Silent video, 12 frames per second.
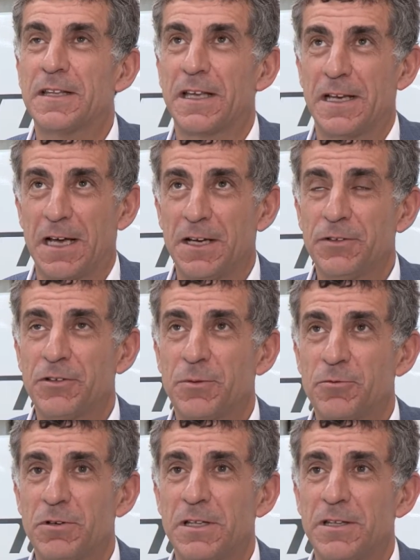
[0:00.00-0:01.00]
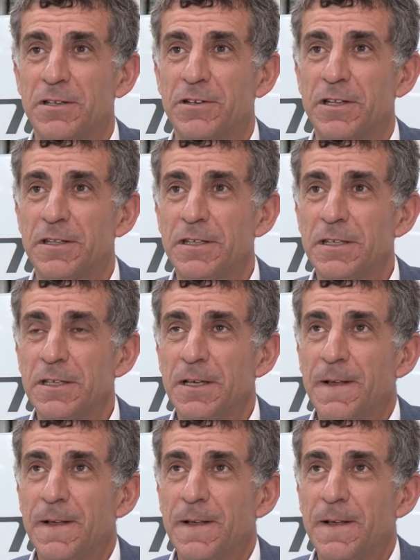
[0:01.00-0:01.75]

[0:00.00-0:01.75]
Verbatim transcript: est très large, comme je l'ai déjà dit.